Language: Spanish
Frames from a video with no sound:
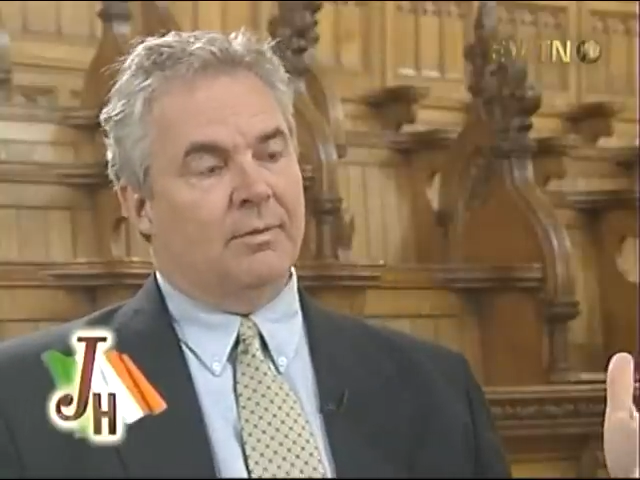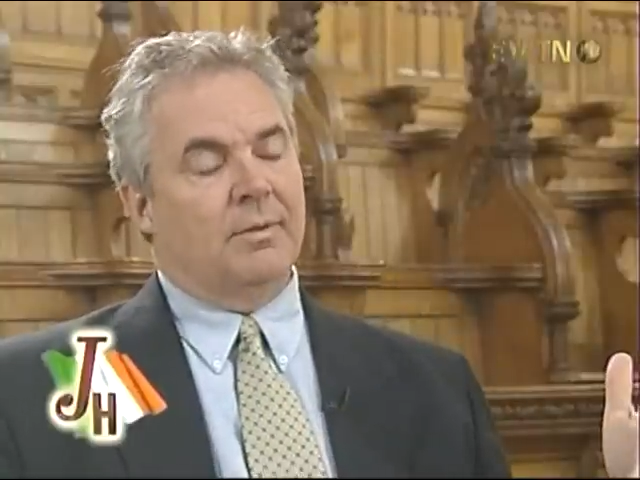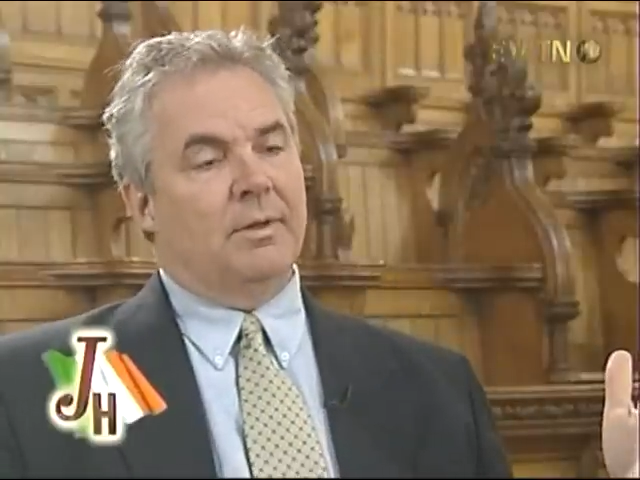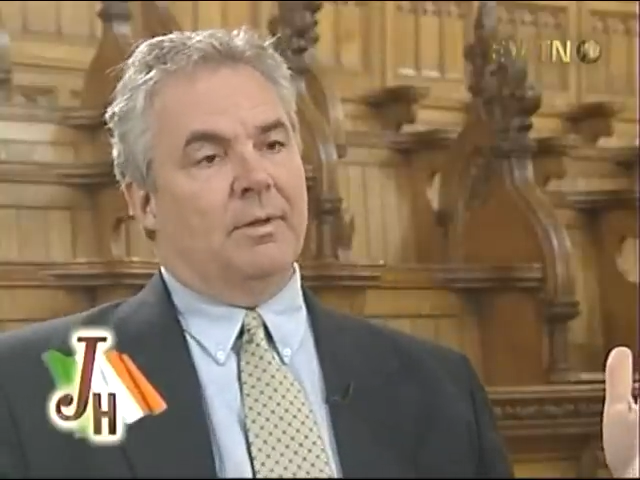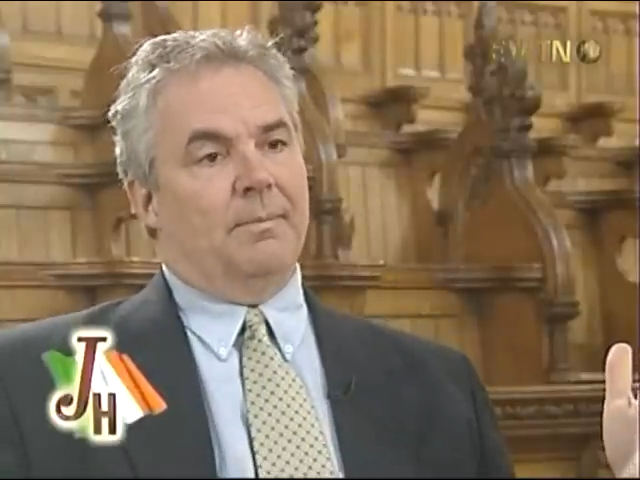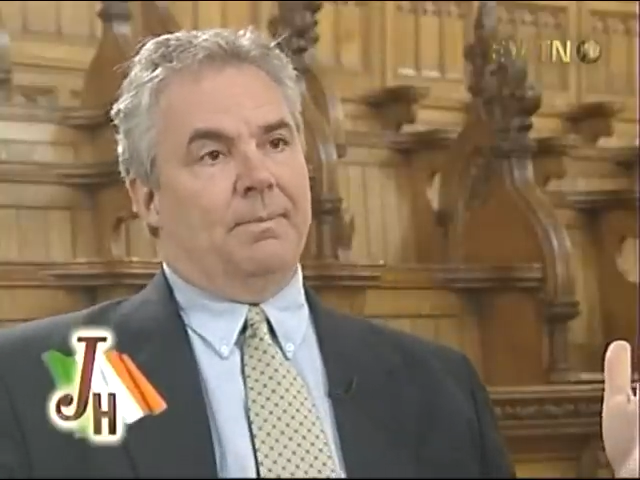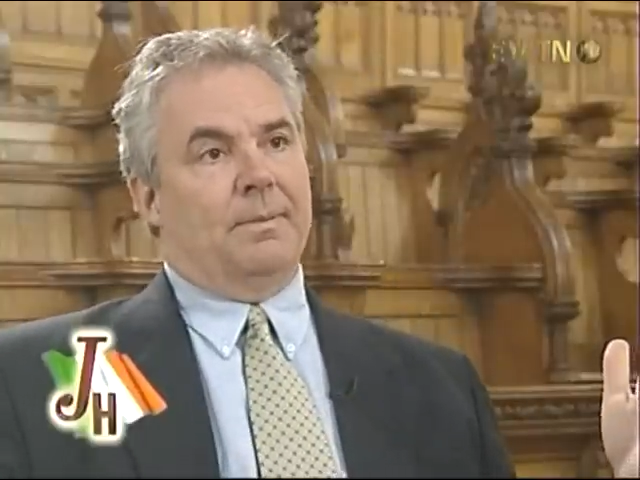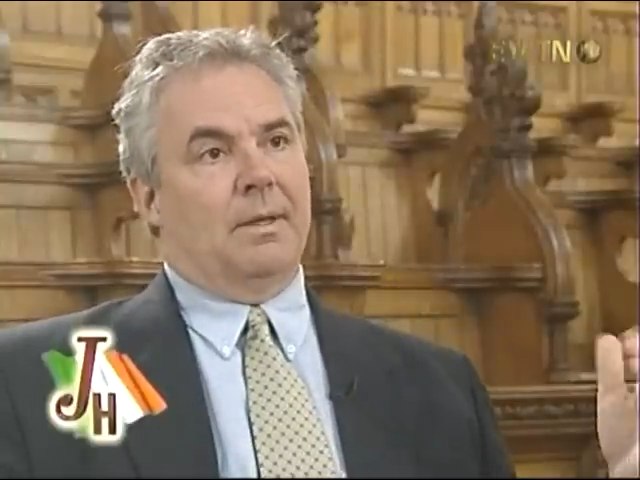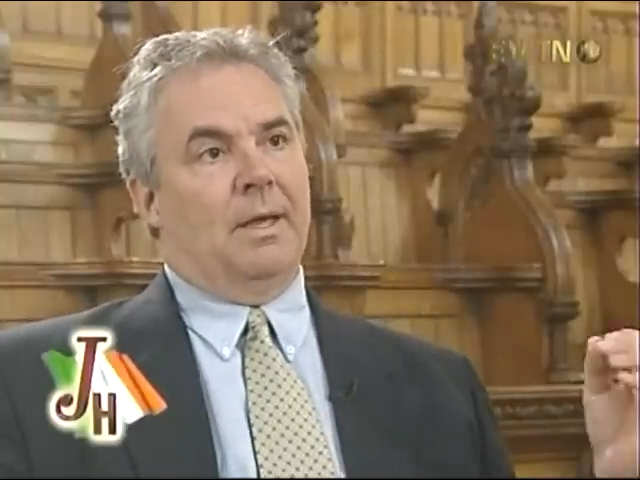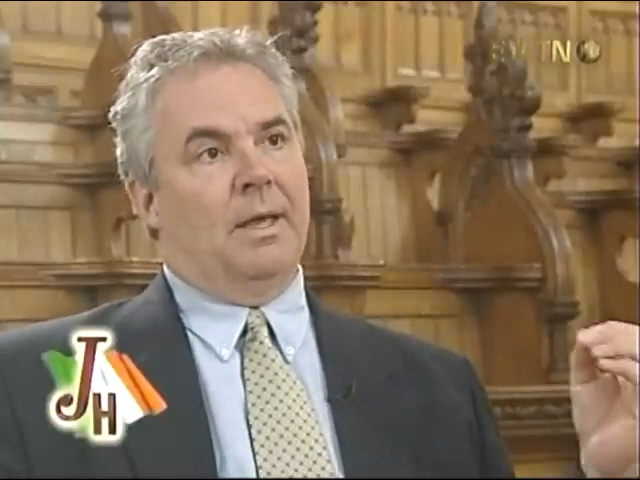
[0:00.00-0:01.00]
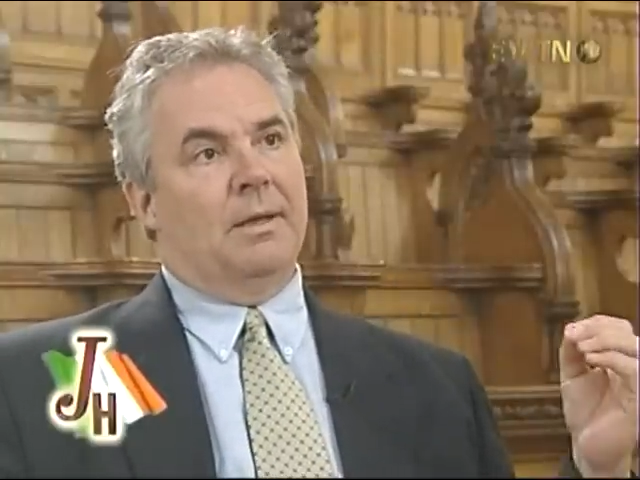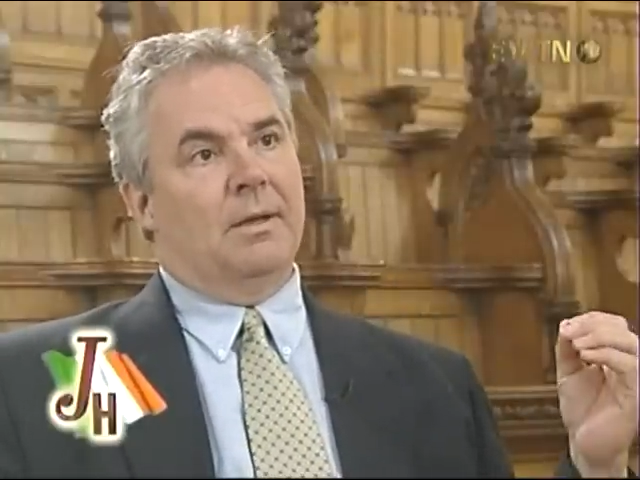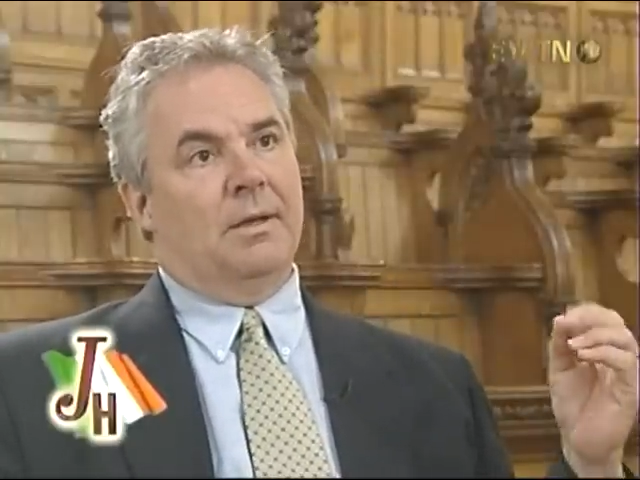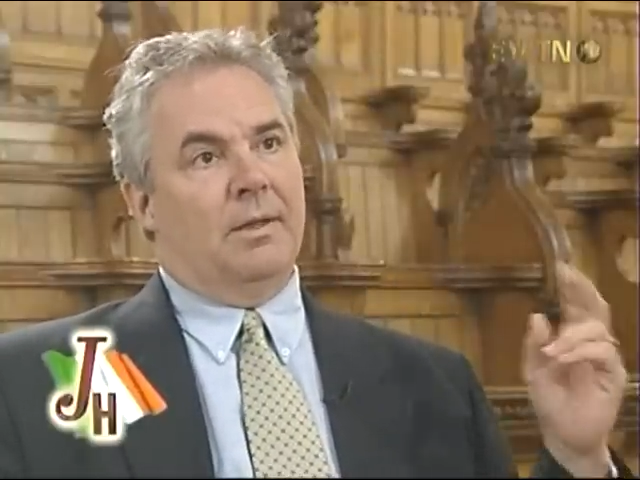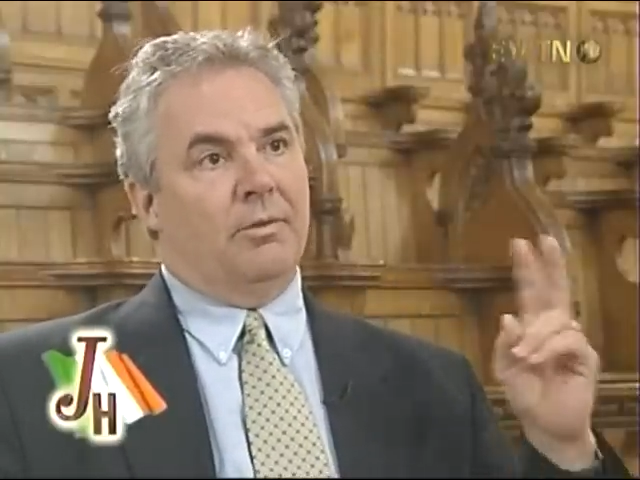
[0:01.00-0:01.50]
Y otra cosa que
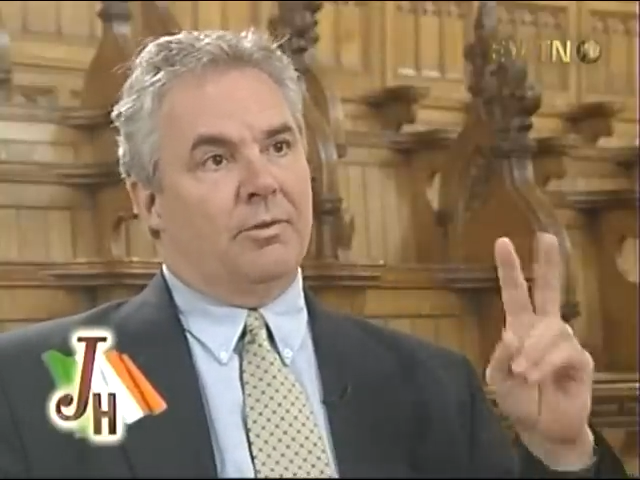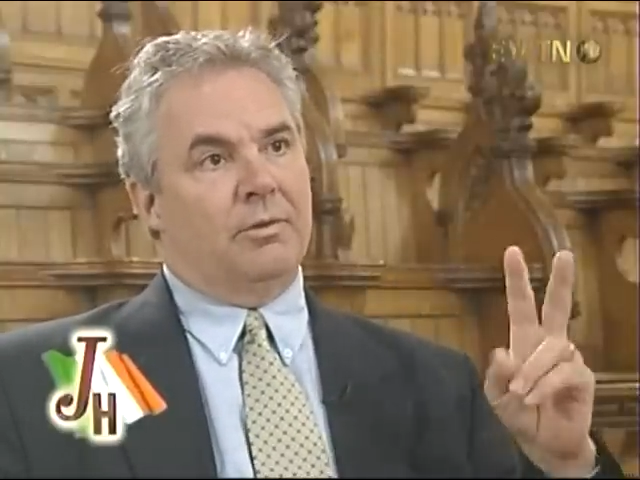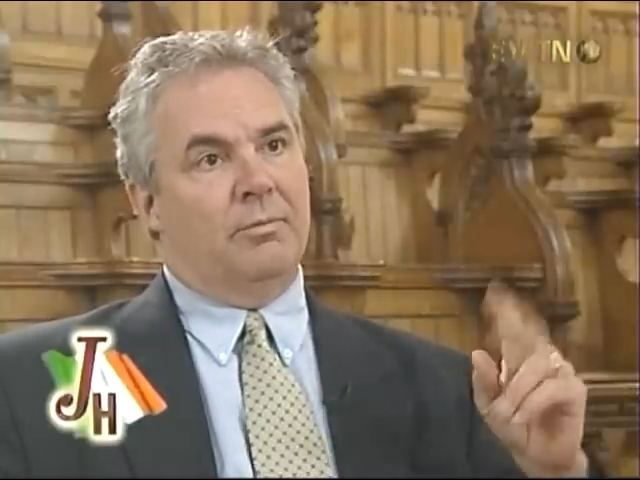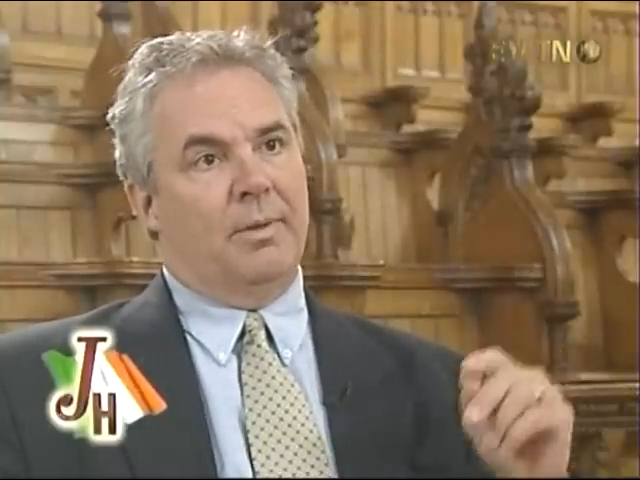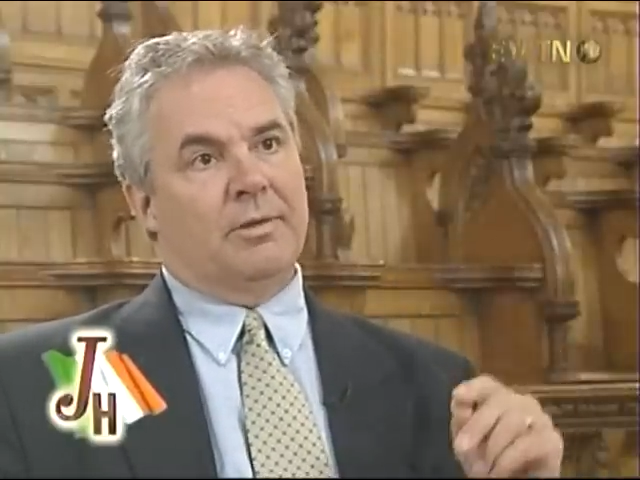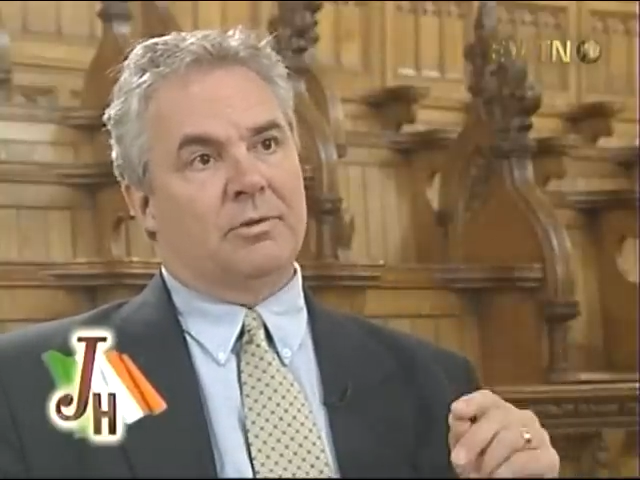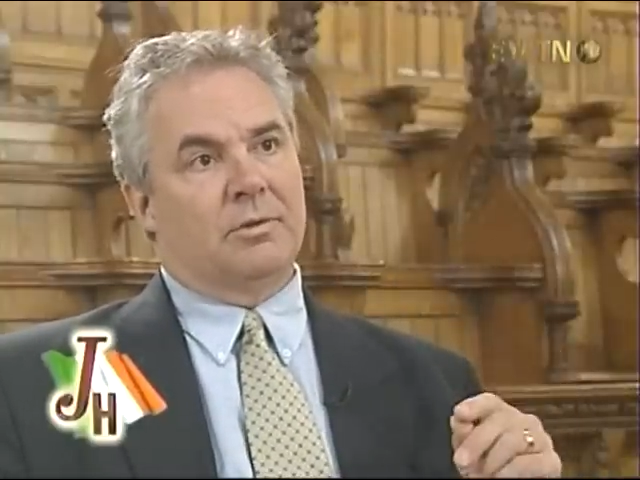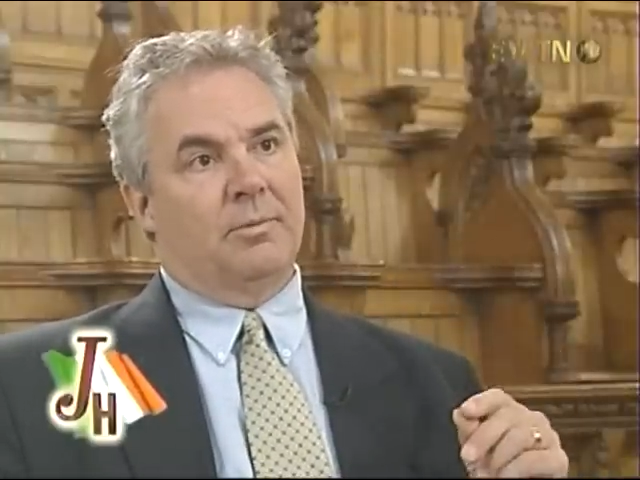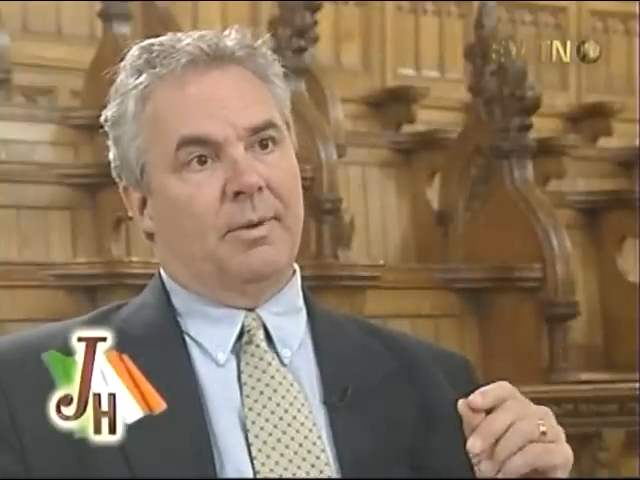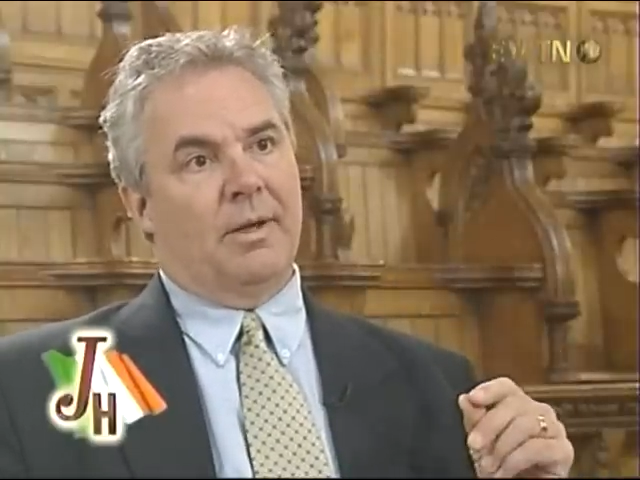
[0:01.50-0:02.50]
mencionó acerca de su imagen